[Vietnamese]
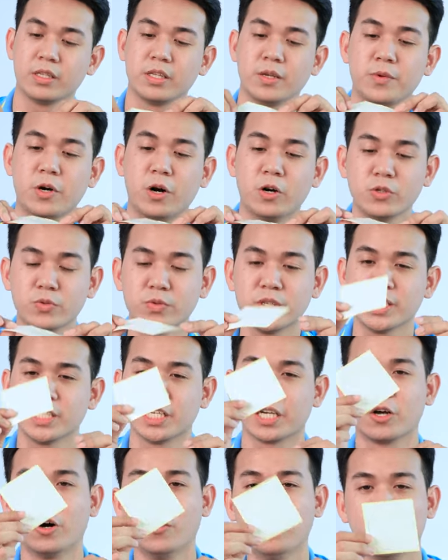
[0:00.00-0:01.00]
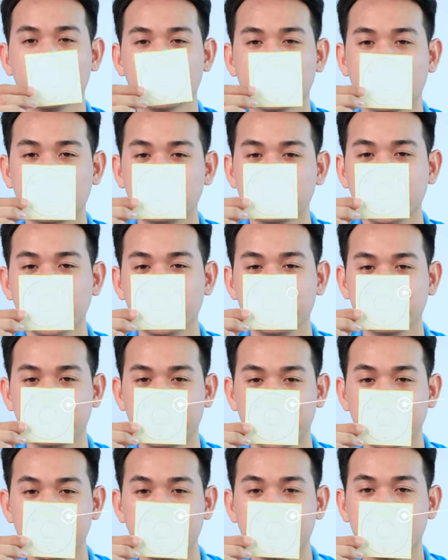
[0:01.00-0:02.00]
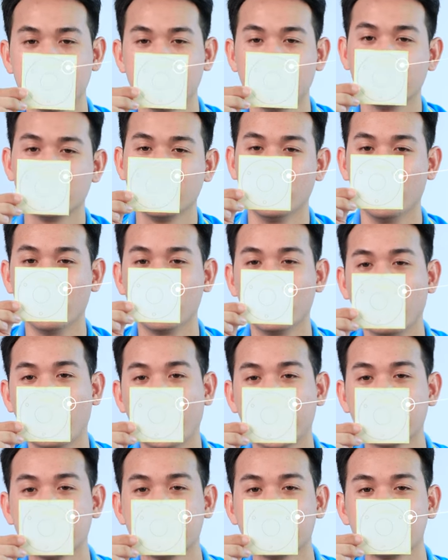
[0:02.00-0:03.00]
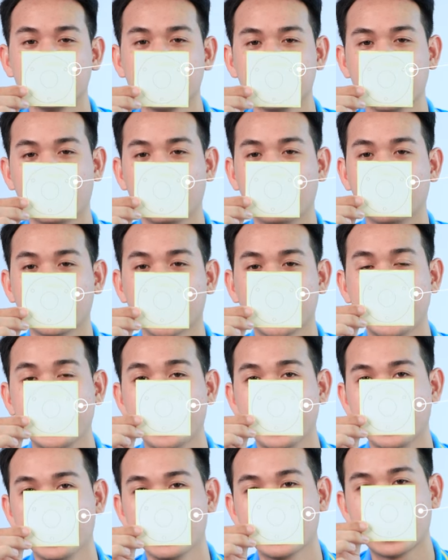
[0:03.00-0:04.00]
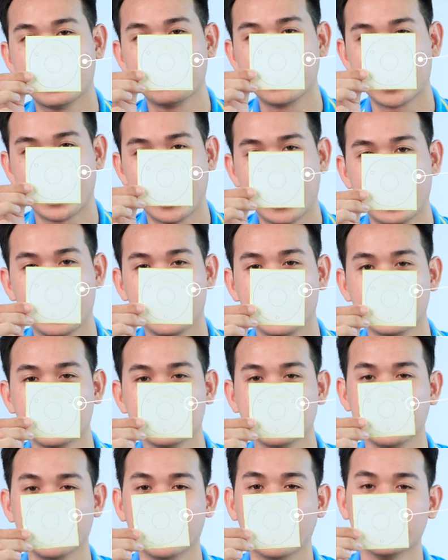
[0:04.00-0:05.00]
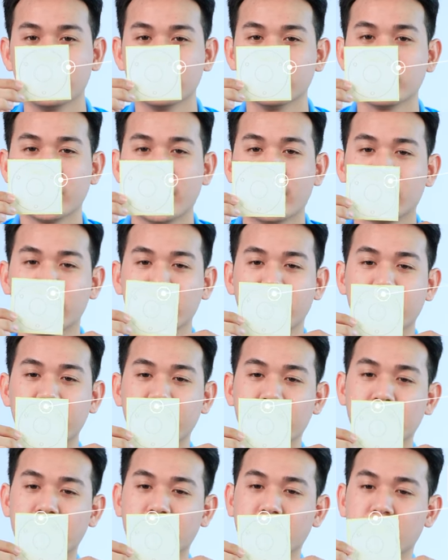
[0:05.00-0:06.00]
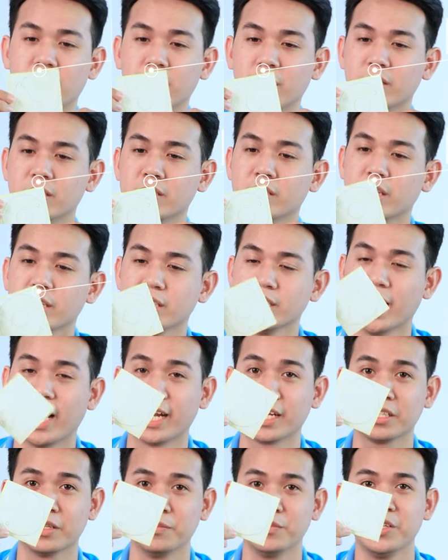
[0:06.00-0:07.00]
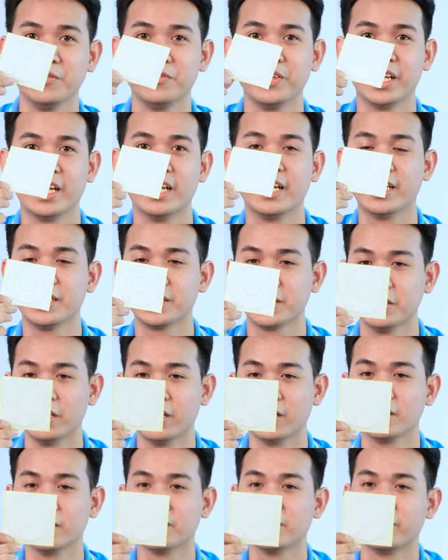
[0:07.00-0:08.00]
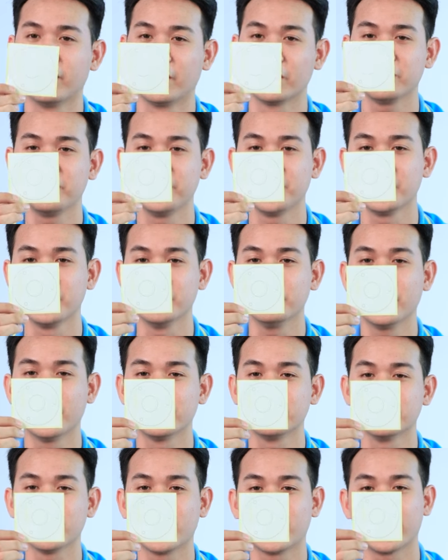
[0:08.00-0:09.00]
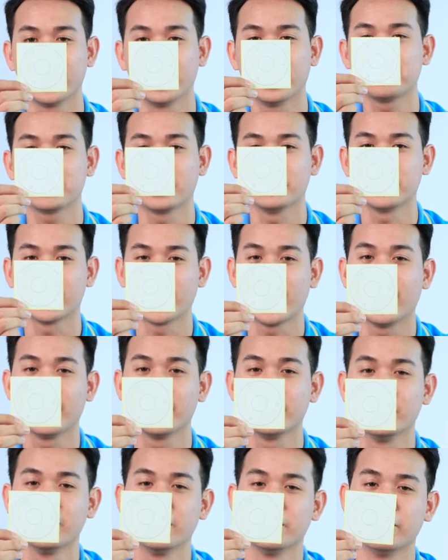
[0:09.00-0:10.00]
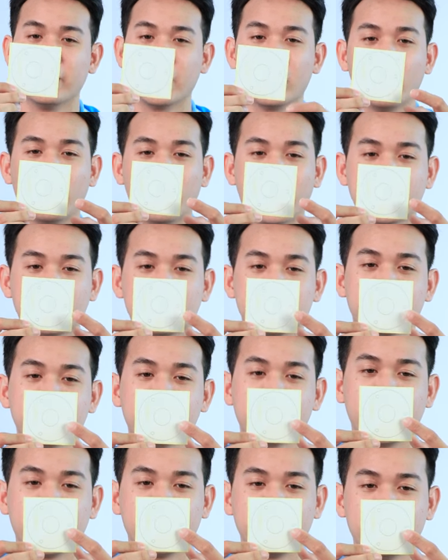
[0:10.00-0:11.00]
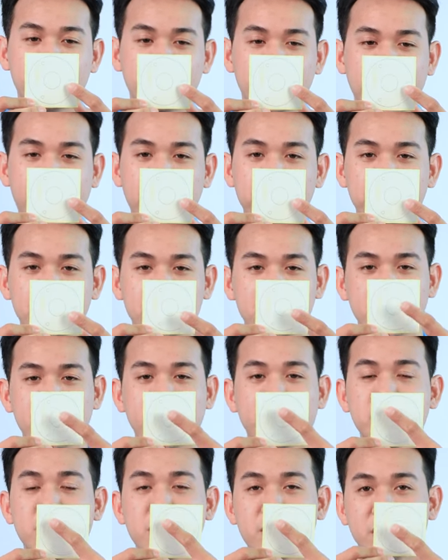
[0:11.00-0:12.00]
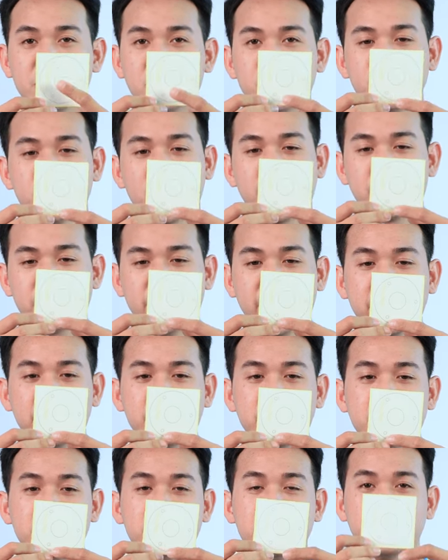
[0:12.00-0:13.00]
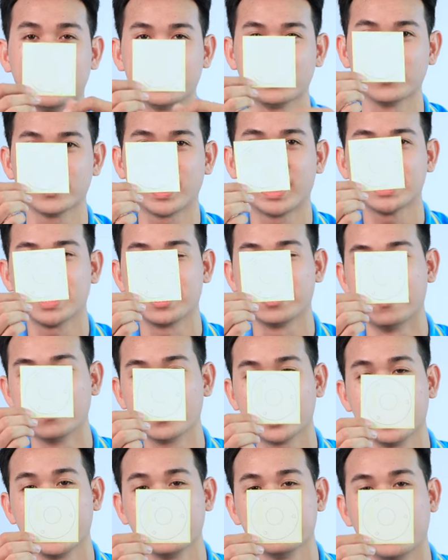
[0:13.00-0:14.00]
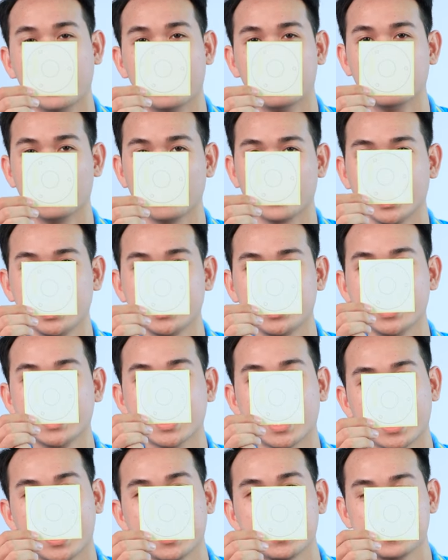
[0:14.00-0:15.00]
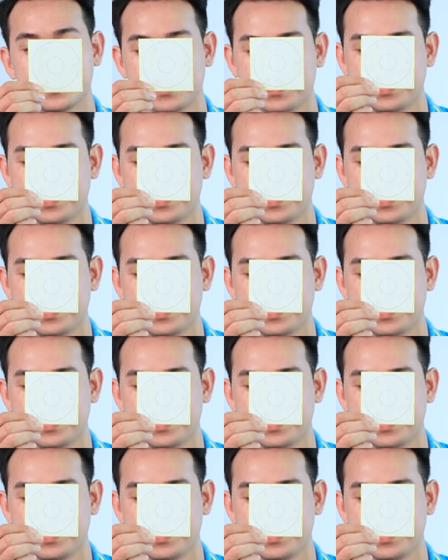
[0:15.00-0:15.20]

tiếp đó chúng ta sẽ có một tấm định vị lỗ khoan cho cái đế camera thì uh, chúng ta có thể uh, dán cái tấm định vị này lên tường vào cái vị trí mà chúng ta cần lắp camera và khoan theo những cái vị trí đã được đánh dấu sẵn ở đây và chúng ta sẽ đóng cái đế vào một cách chính xác nhất